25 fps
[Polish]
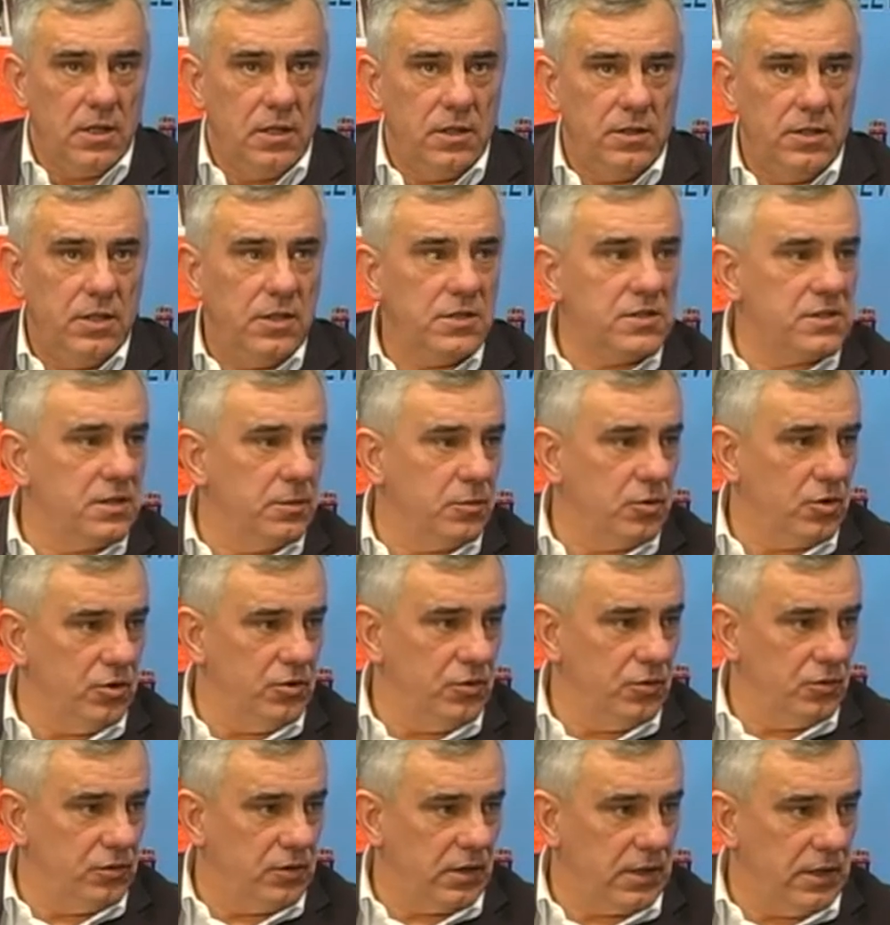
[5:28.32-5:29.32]
nie jestem
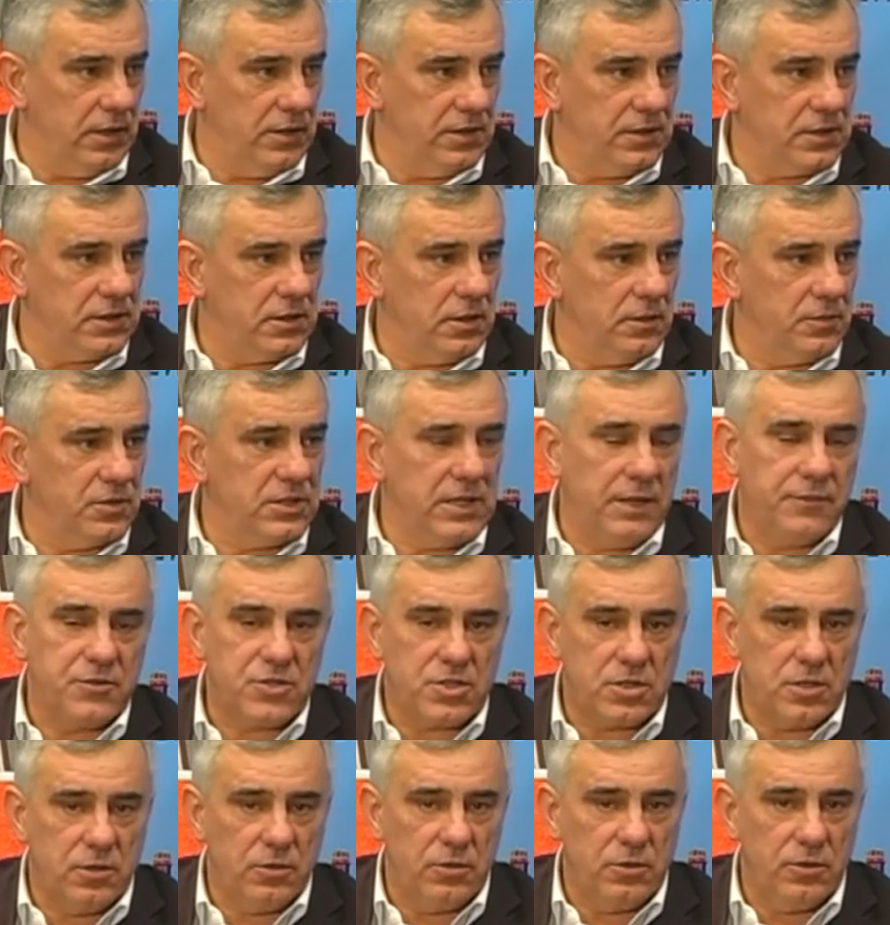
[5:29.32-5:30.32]
koniunkturalistą.
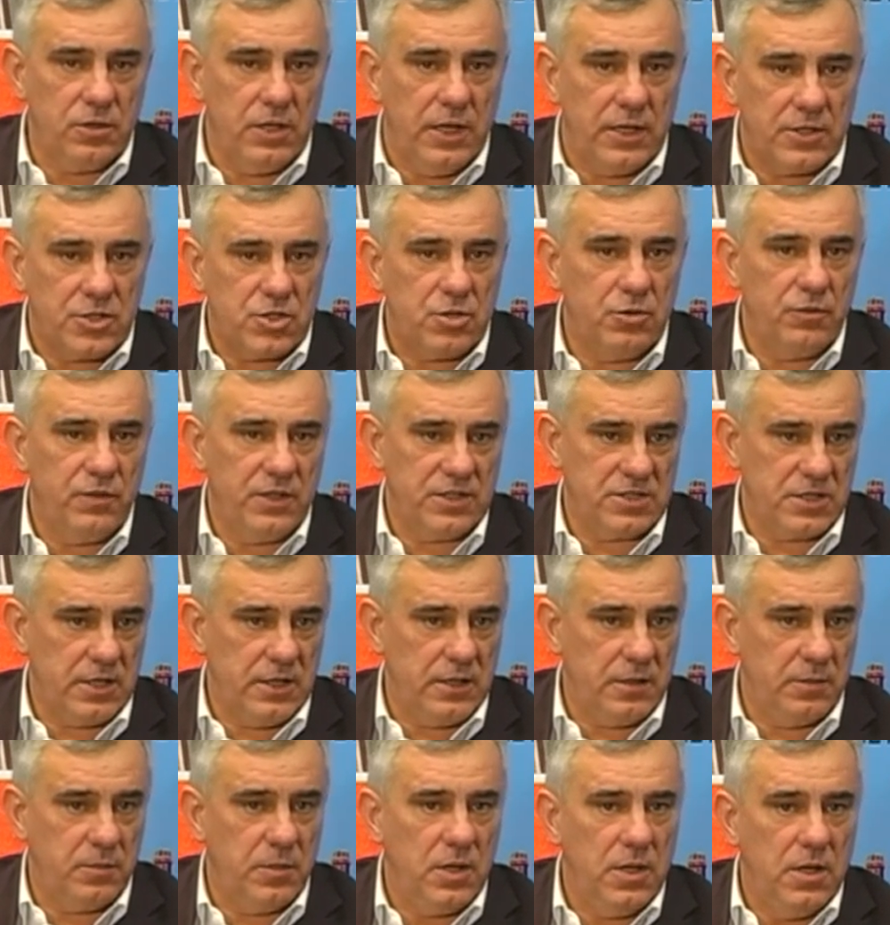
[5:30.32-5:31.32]
Zawsze ja się
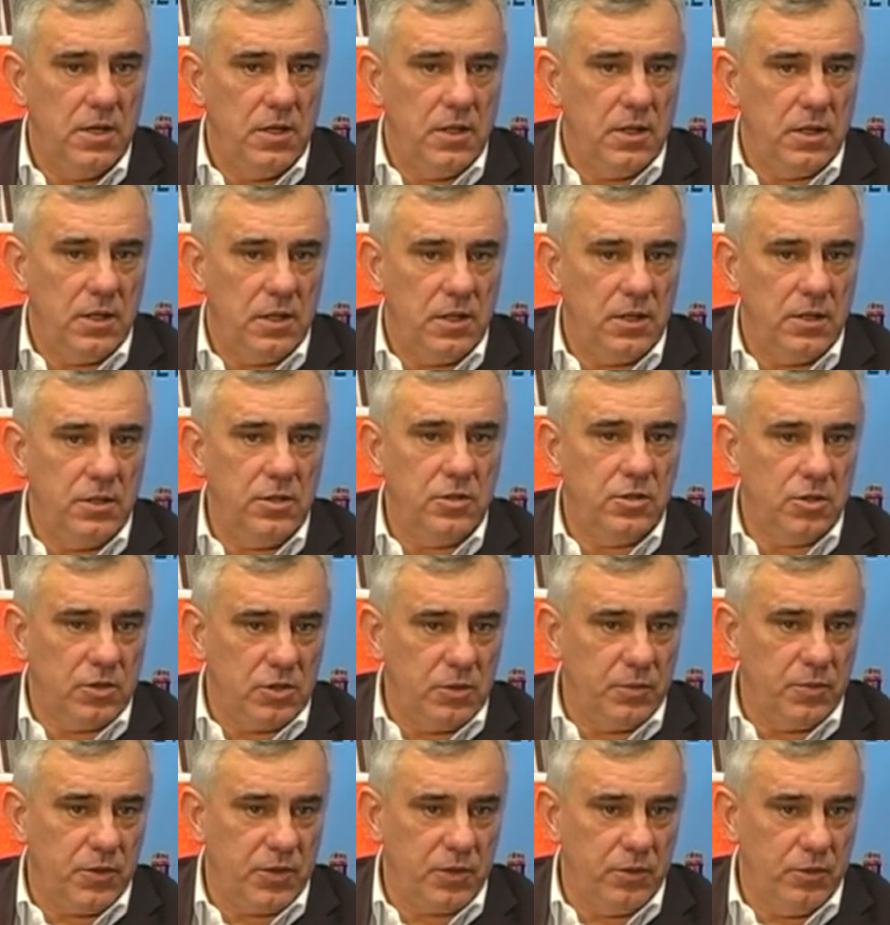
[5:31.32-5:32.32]
uważałem y, i do
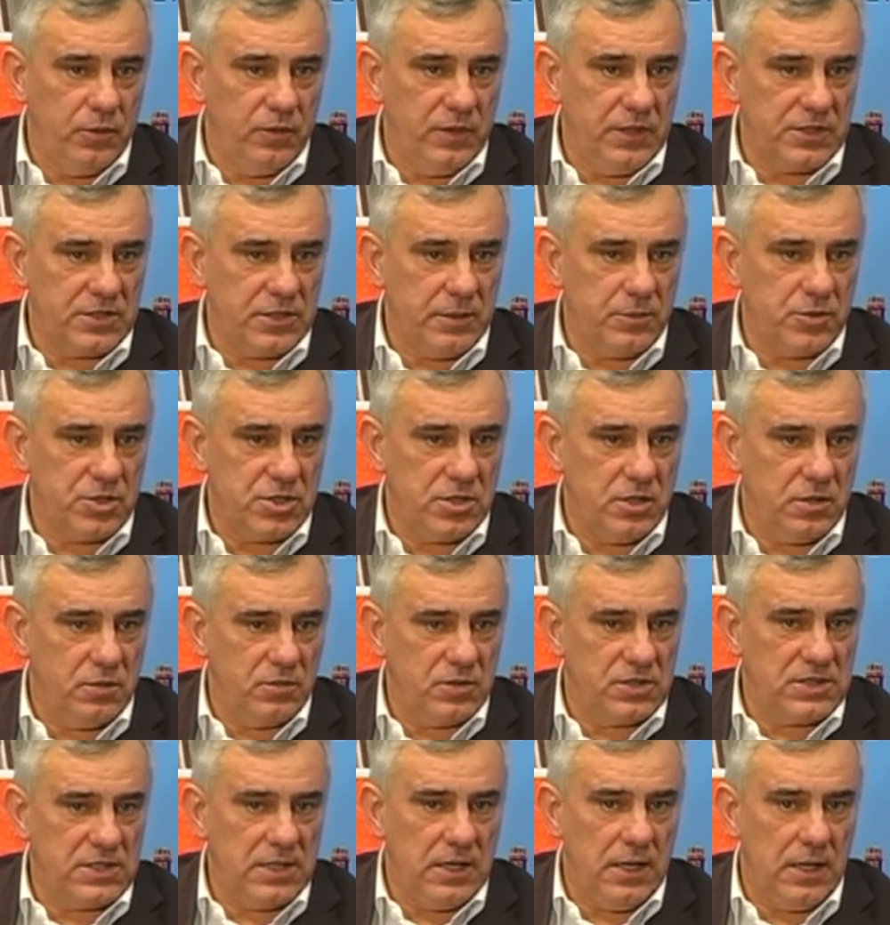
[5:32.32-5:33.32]
tej pory uważam
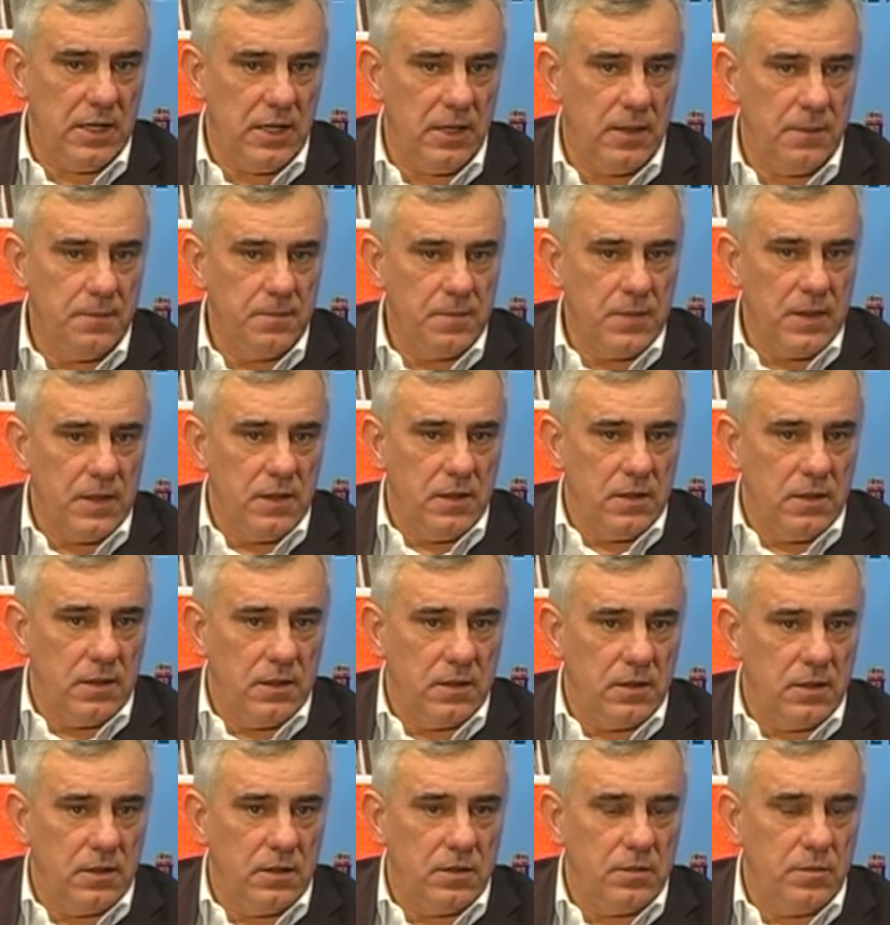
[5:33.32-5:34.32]
się za
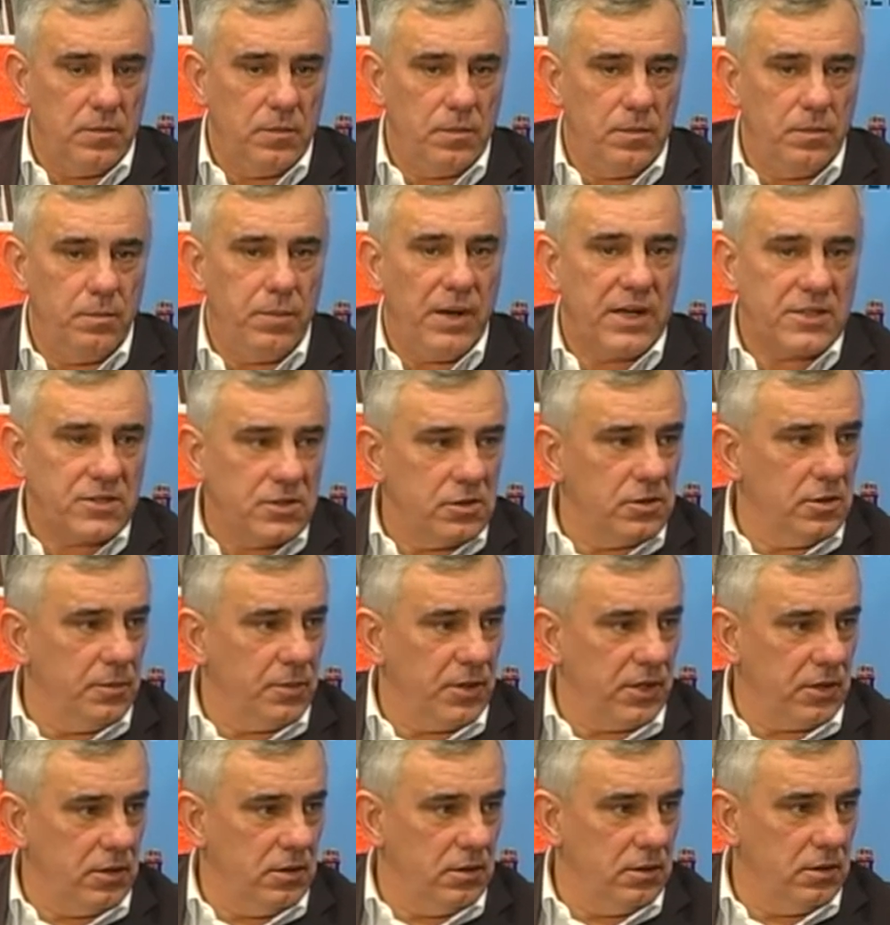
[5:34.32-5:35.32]
E, bardzo
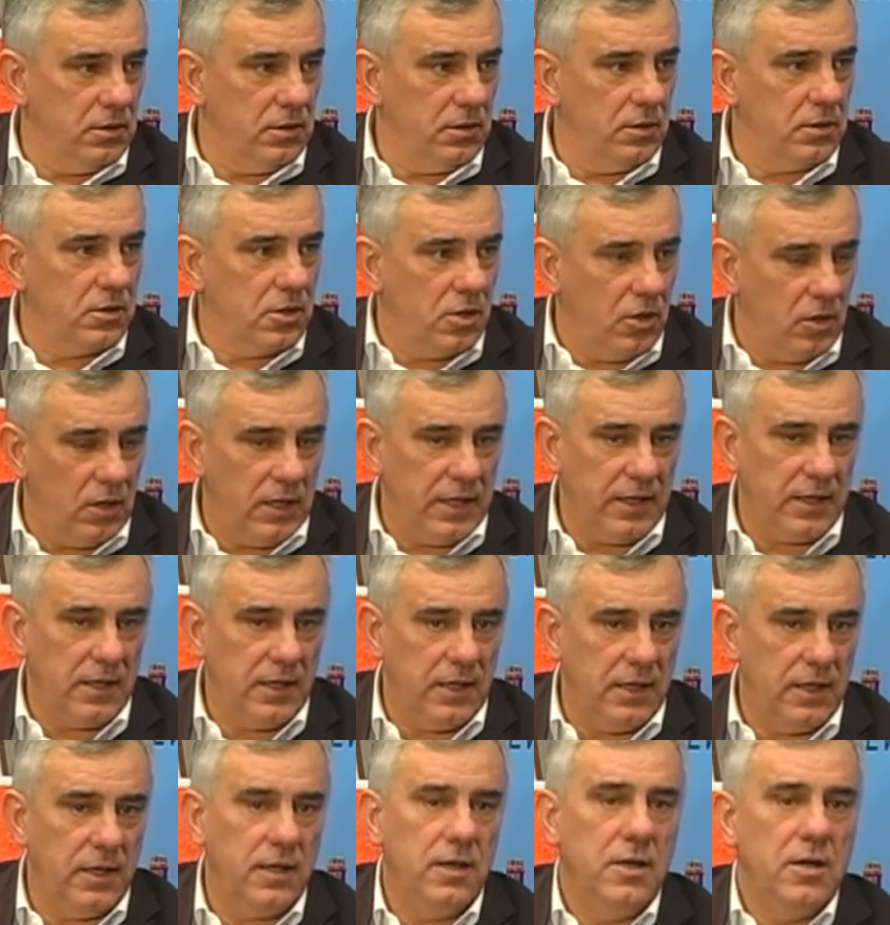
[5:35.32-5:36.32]
dobrego
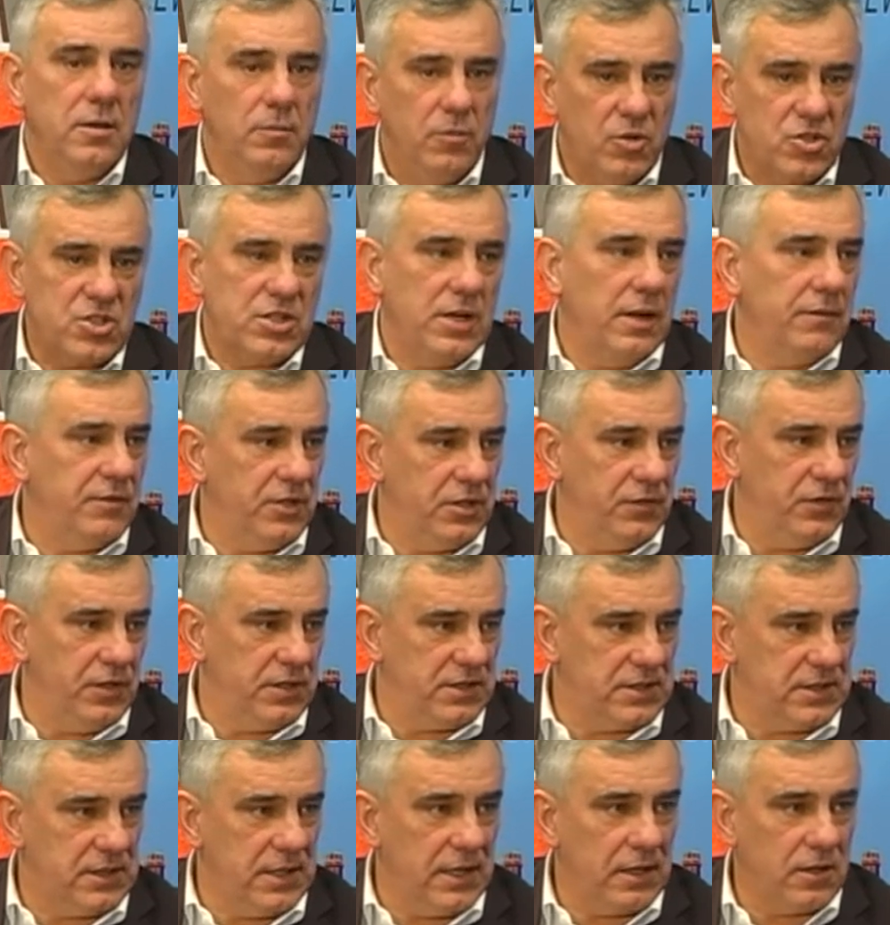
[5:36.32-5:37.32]
kolegę, może nawet
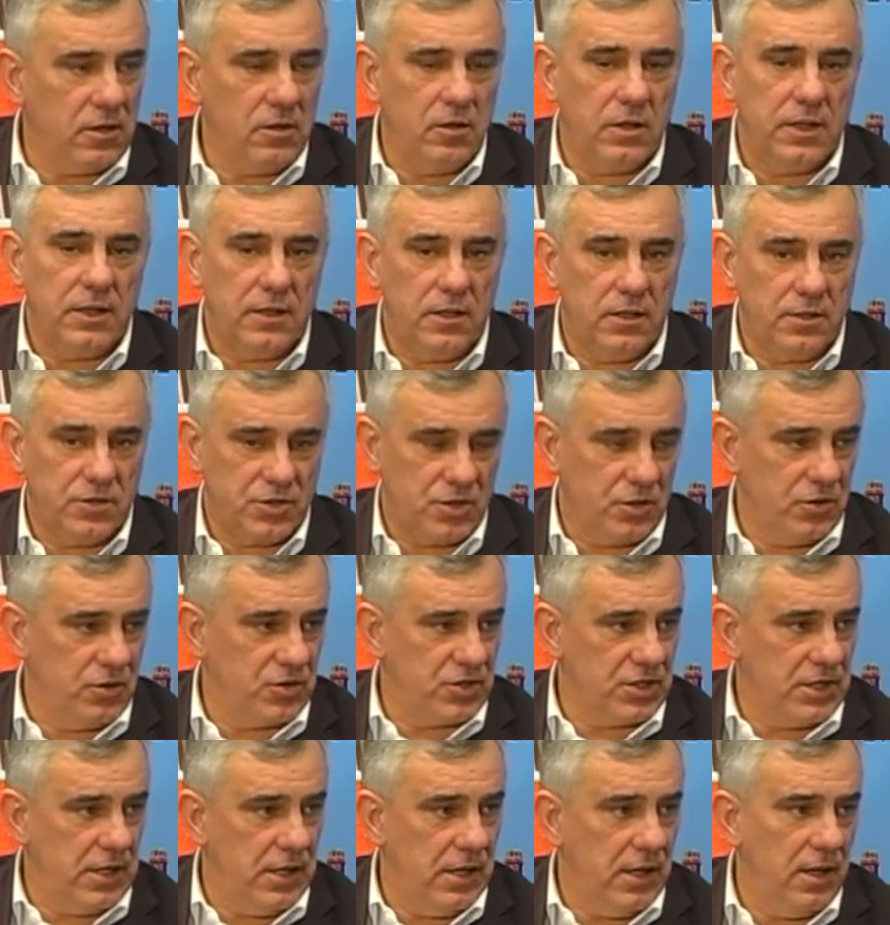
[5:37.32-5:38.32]
więcej jak kolegę
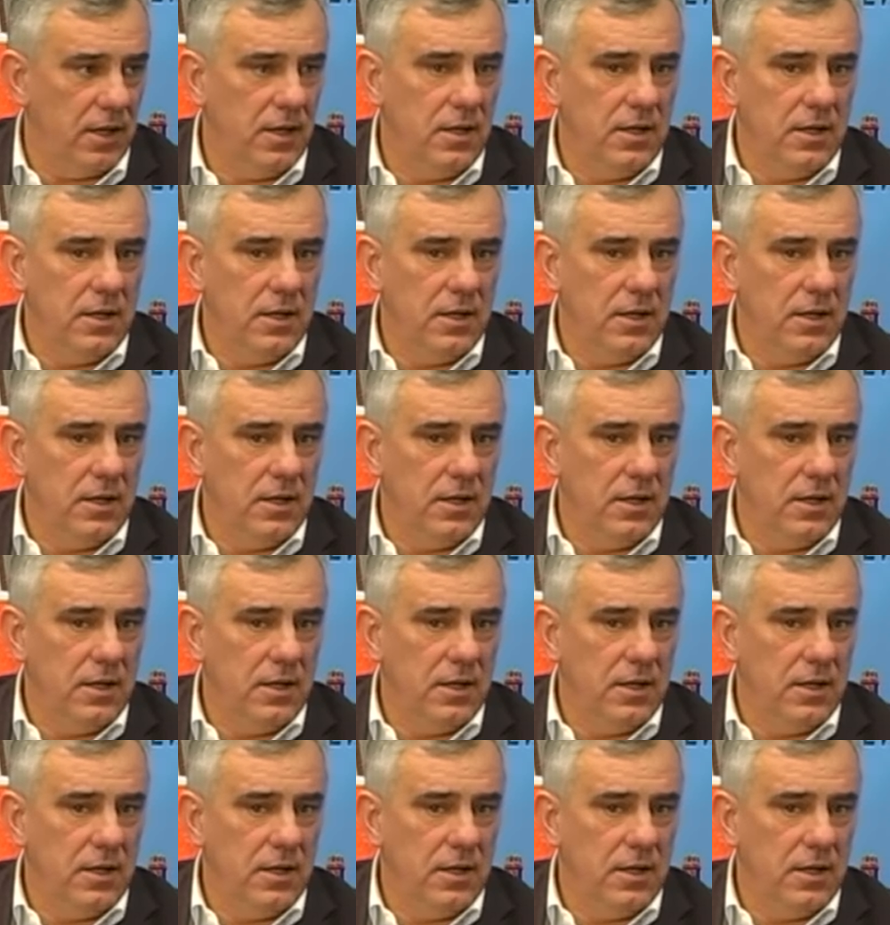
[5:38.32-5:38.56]
Grzegorza